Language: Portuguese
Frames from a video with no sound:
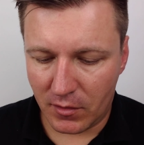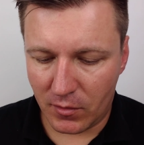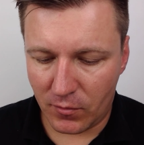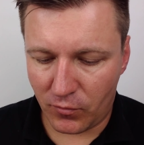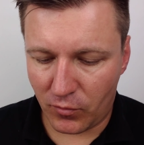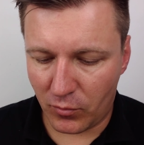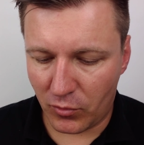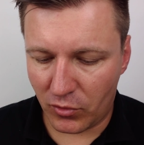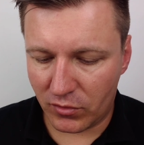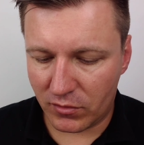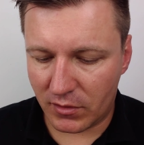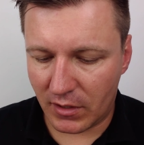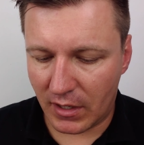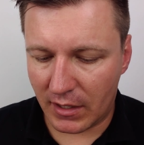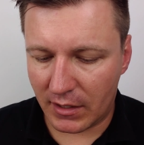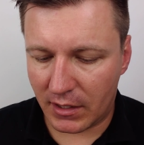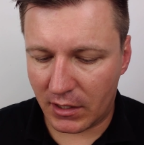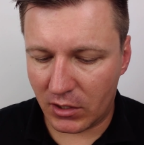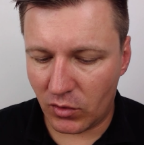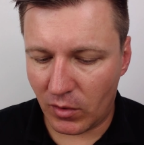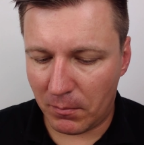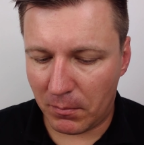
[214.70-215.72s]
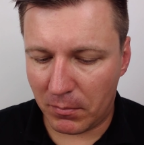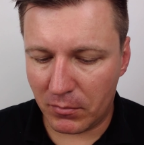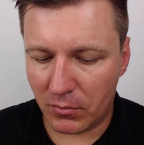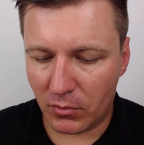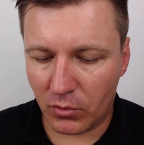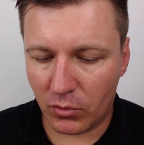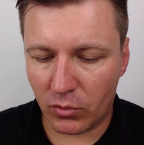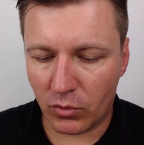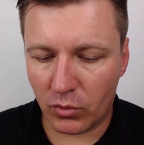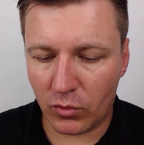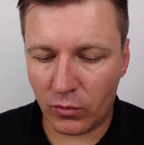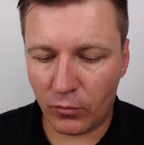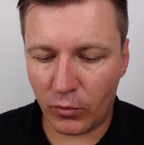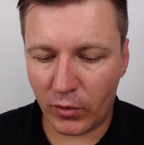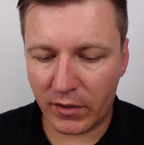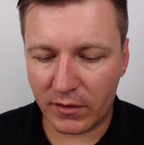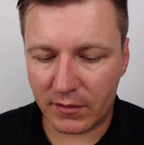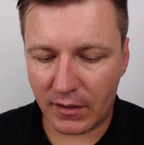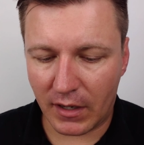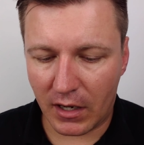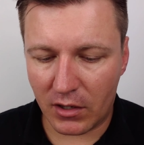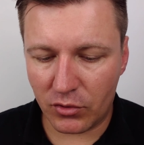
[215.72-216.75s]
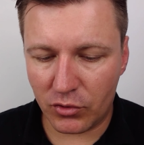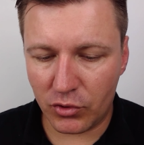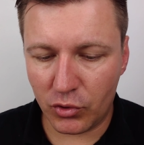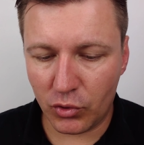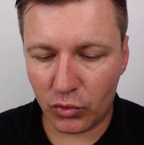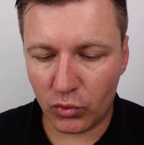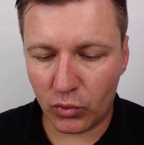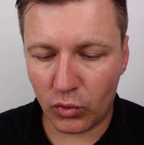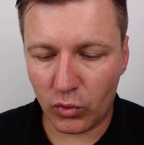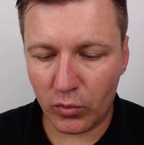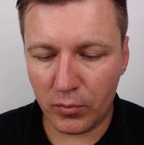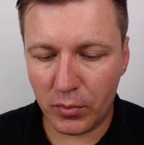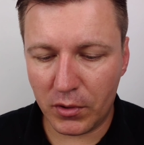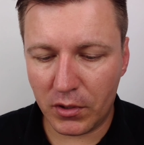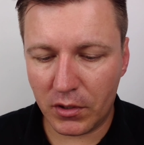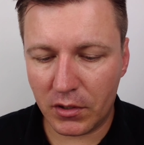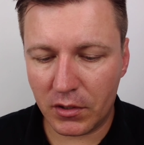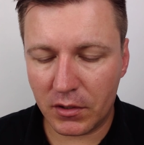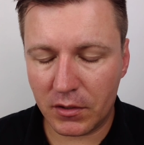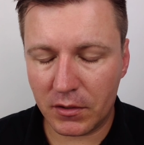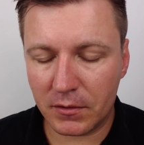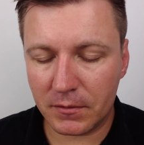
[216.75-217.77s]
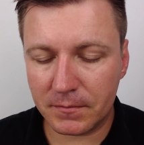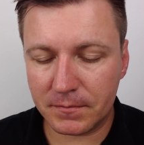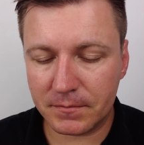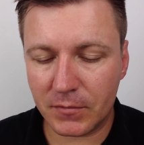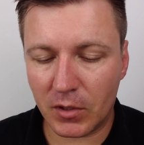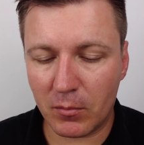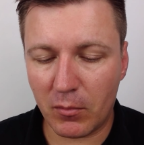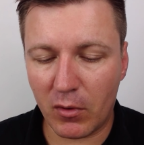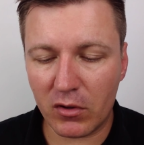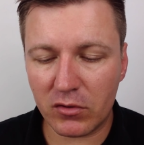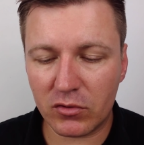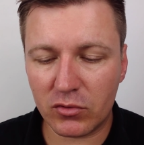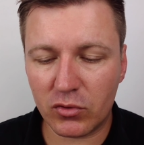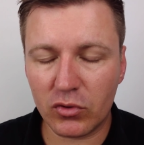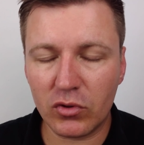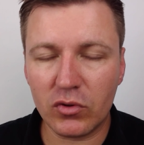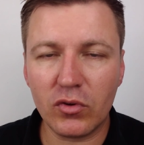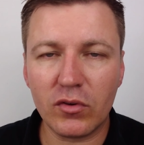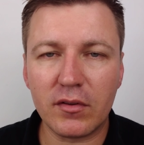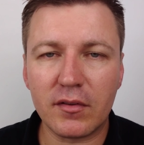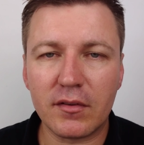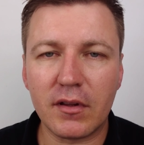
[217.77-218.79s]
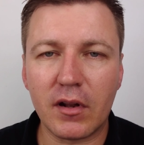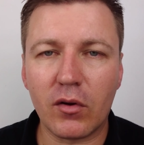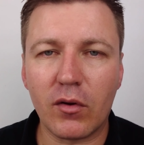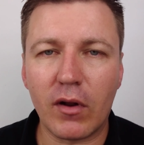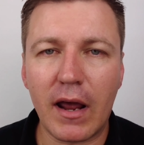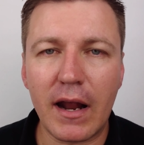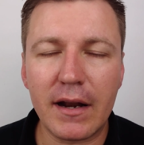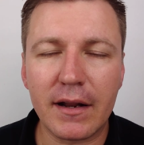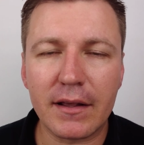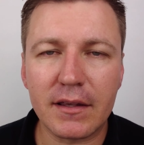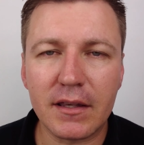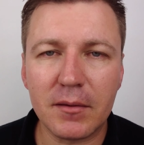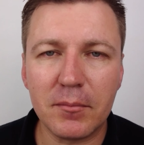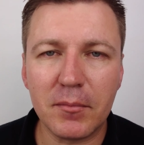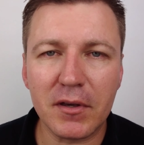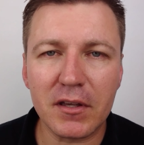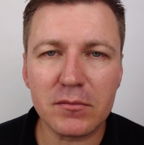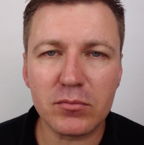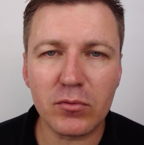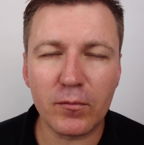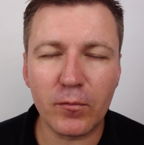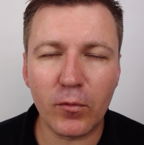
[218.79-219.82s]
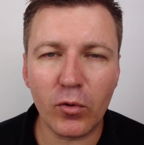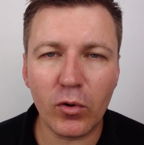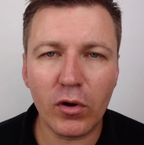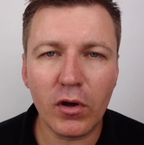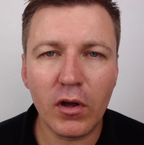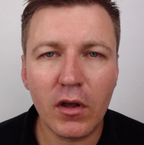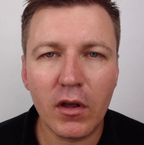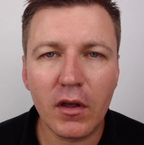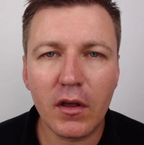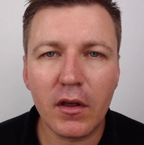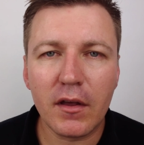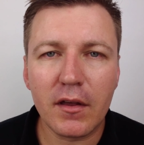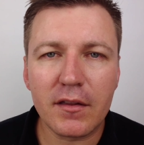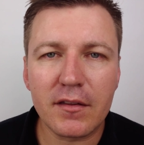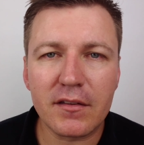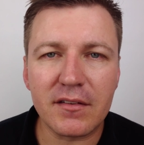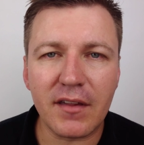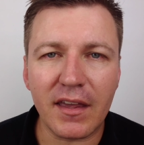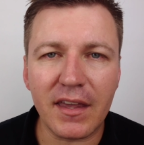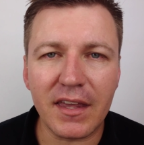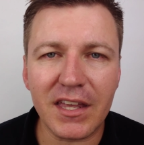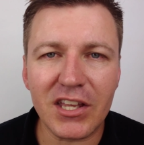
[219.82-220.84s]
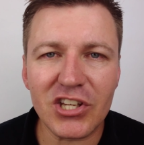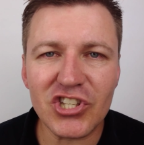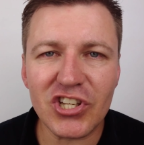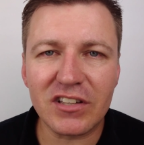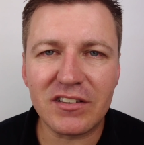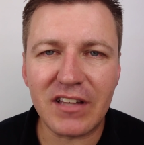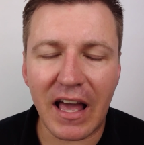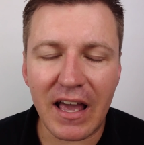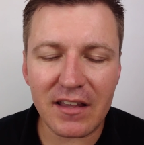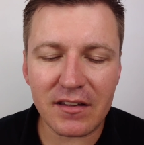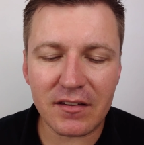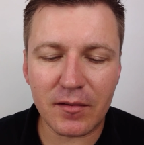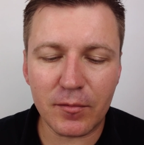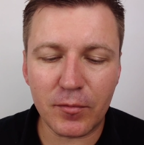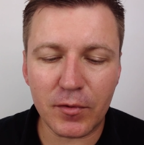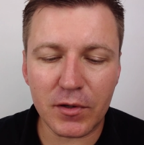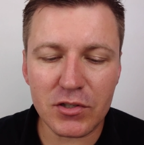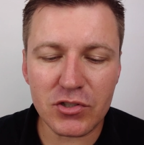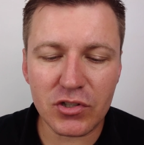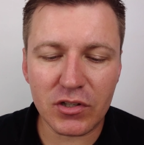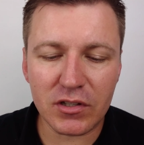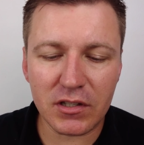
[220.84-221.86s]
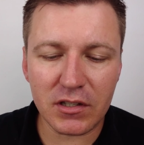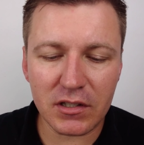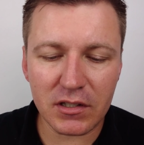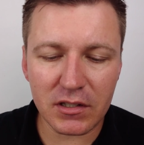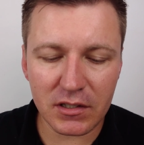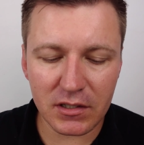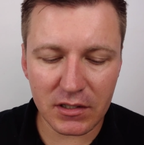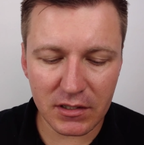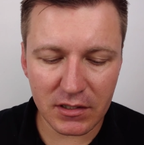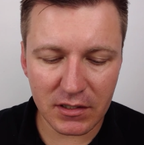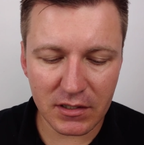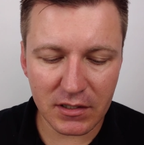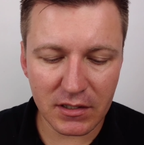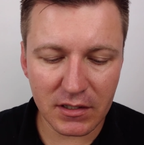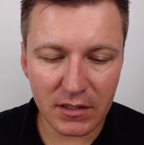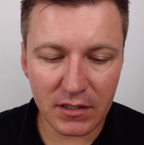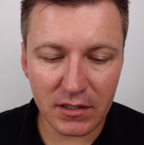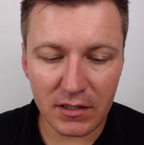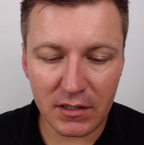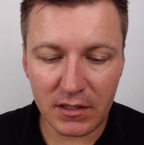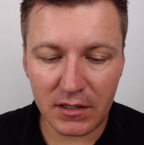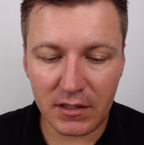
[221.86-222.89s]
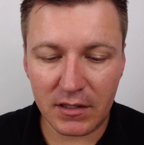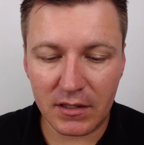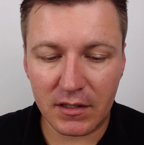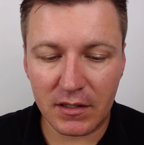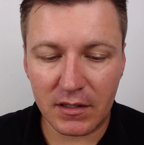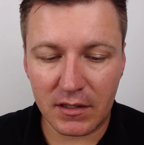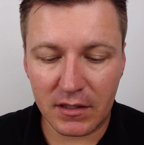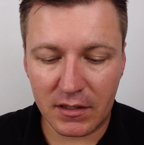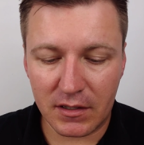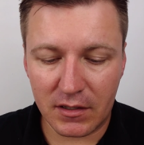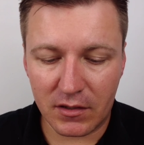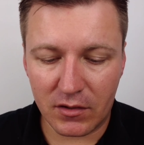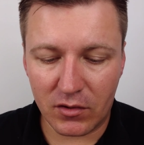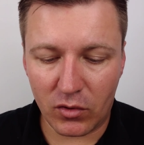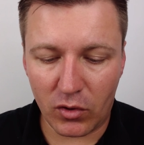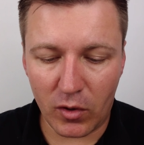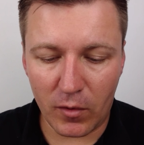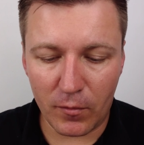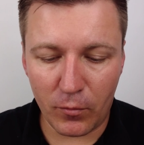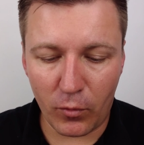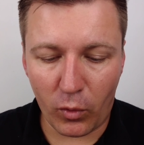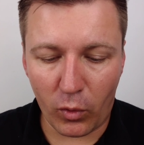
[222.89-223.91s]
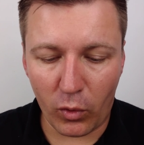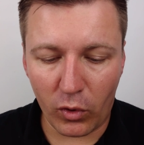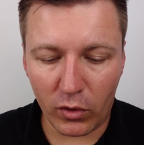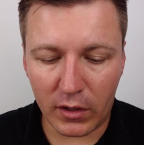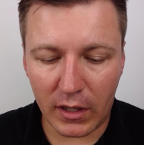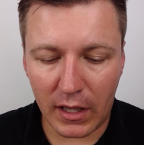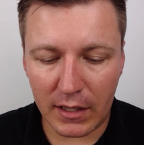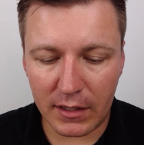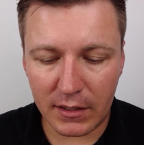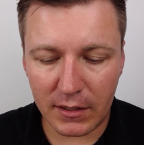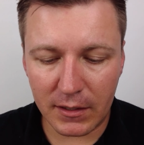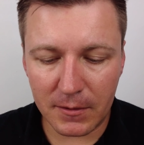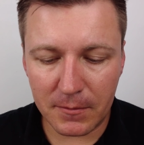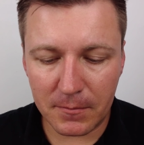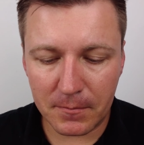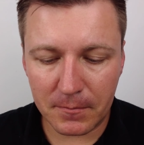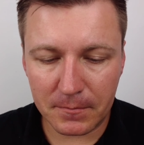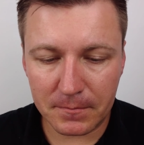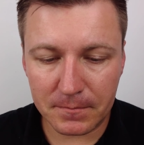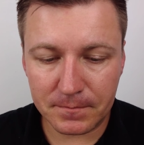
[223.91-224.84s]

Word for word: Eu vou mostrar aqui no, no vou entrar no YouTube. Eu mostro tudo no celular aqui mesmo. Eu vou sem editar esse vídeo que ó, eu vou colocar aqui.